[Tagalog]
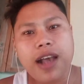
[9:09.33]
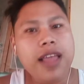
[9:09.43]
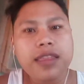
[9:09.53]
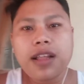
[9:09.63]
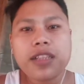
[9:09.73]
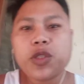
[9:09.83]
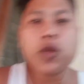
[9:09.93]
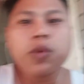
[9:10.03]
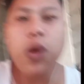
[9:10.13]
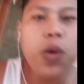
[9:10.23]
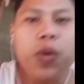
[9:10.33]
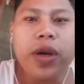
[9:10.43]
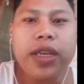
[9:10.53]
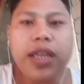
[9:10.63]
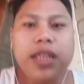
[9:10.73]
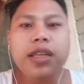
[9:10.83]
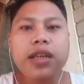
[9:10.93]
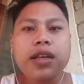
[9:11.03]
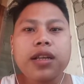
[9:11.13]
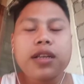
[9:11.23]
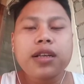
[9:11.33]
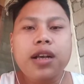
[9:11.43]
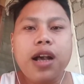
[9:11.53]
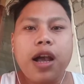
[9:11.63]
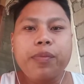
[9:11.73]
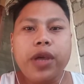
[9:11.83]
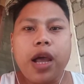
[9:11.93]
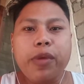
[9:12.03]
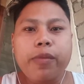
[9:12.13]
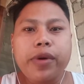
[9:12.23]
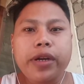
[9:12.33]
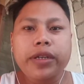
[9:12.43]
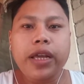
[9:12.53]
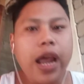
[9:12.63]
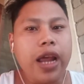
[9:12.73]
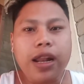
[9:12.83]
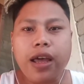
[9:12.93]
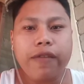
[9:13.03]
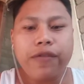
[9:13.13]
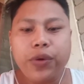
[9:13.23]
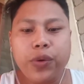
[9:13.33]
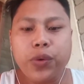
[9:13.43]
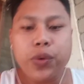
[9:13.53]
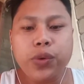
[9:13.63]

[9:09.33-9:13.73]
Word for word: candles to blow. Ayan. Happy, happy birthday. I love you.